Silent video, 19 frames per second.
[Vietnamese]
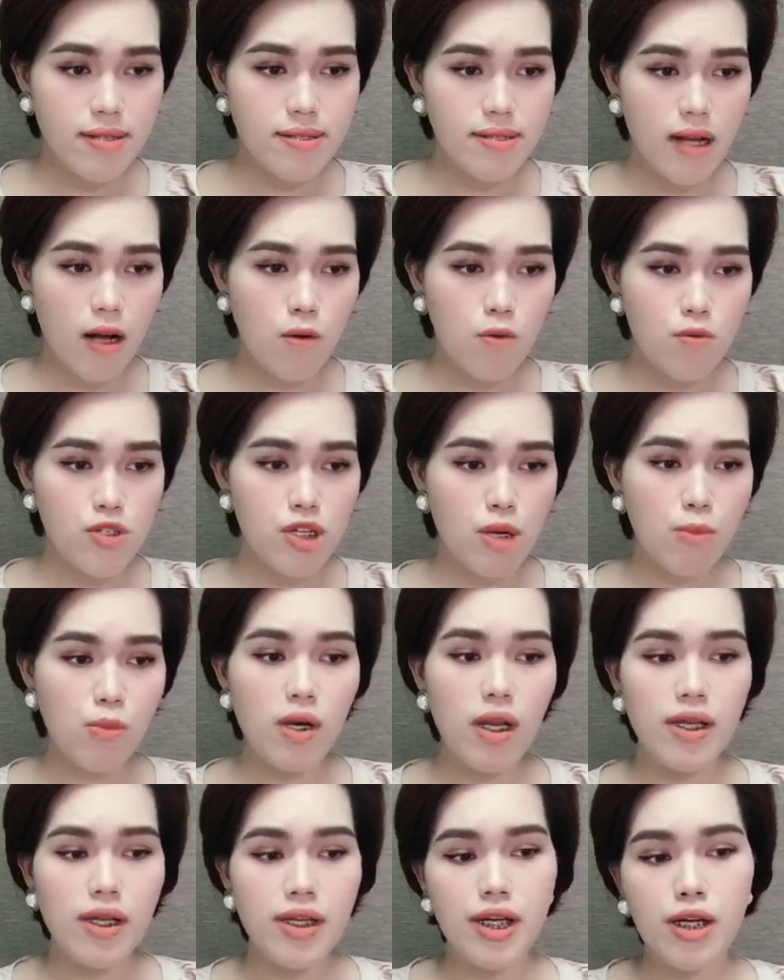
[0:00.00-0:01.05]
sau, trong một
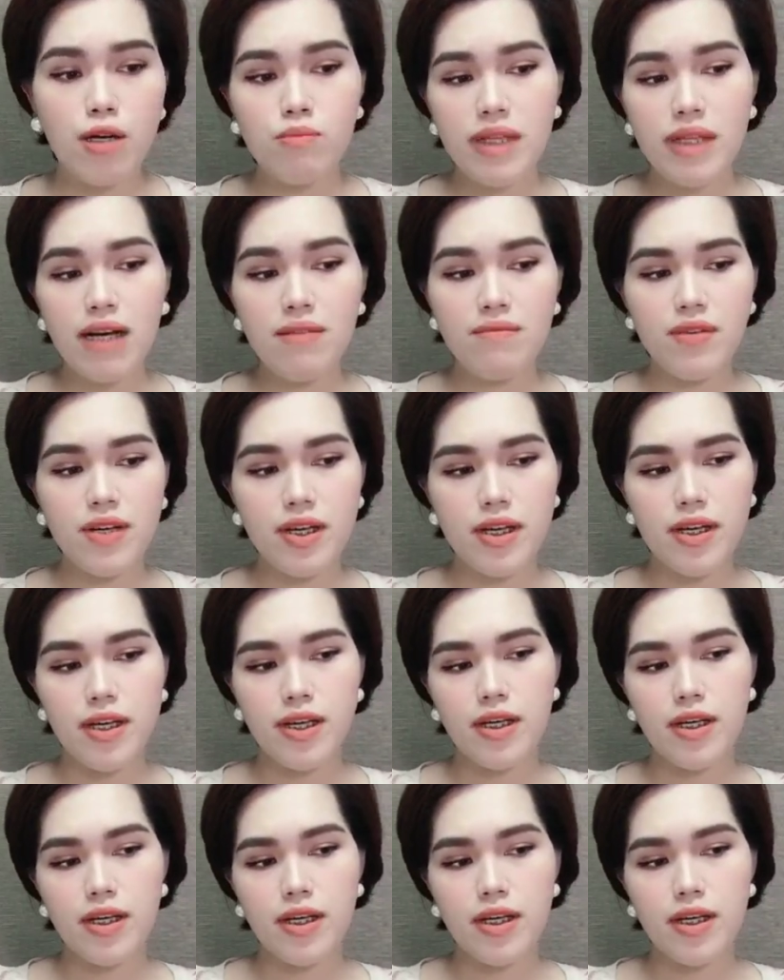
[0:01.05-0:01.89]
lần đi công tác về,